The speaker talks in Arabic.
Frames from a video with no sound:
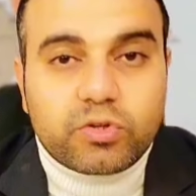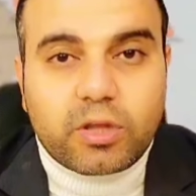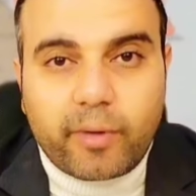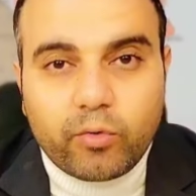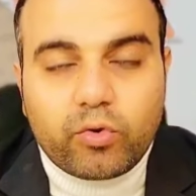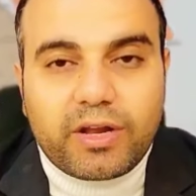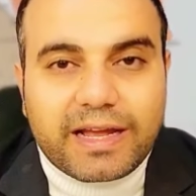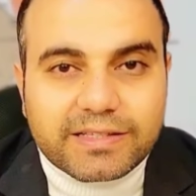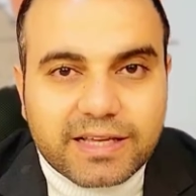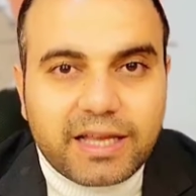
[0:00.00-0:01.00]
والتموضع
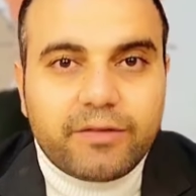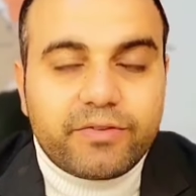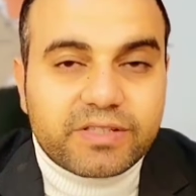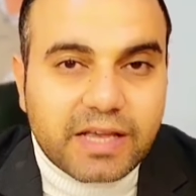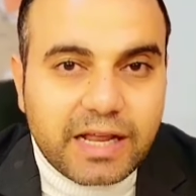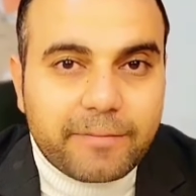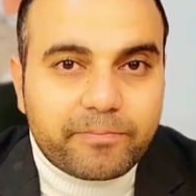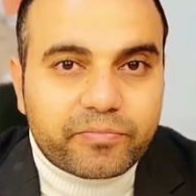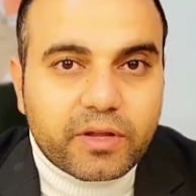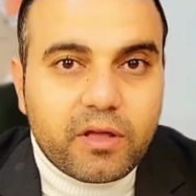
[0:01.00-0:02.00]
العسكري في سيناء
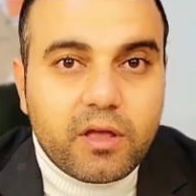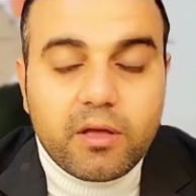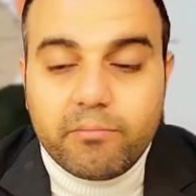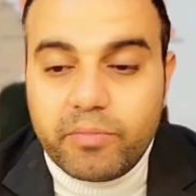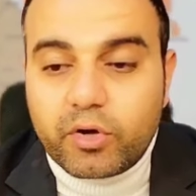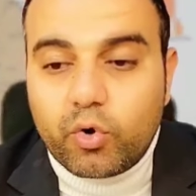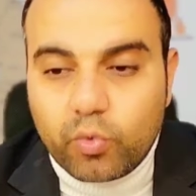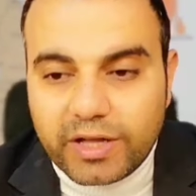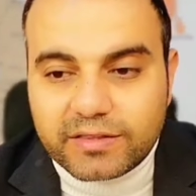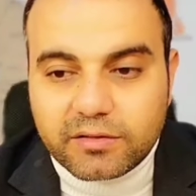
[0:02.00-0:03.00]

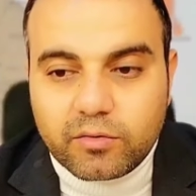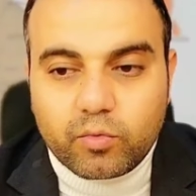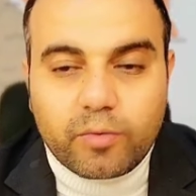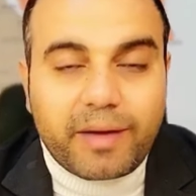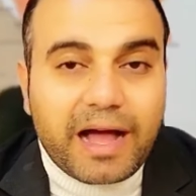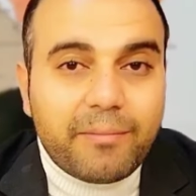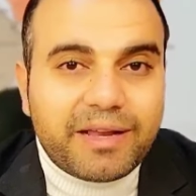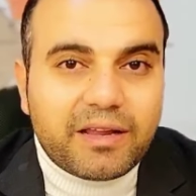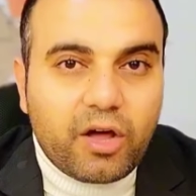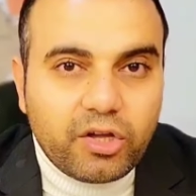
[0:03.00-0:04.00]
بقوات
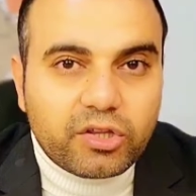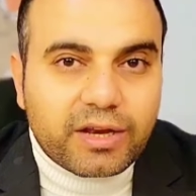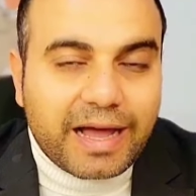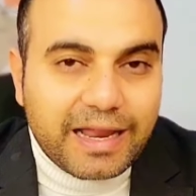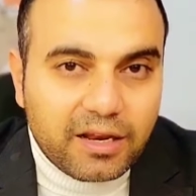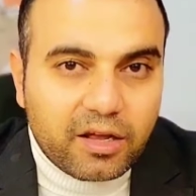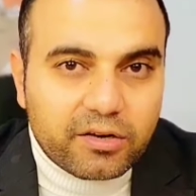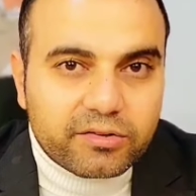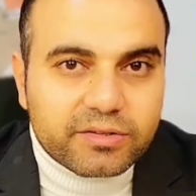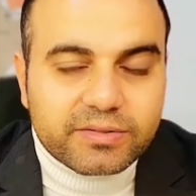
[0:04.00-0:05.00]
وبعمل أيضا على
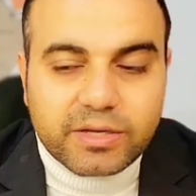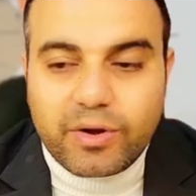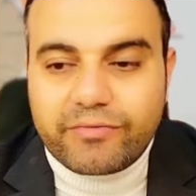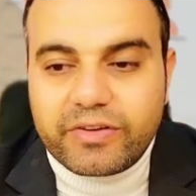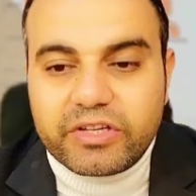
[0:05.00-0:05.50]
الأرض سواء في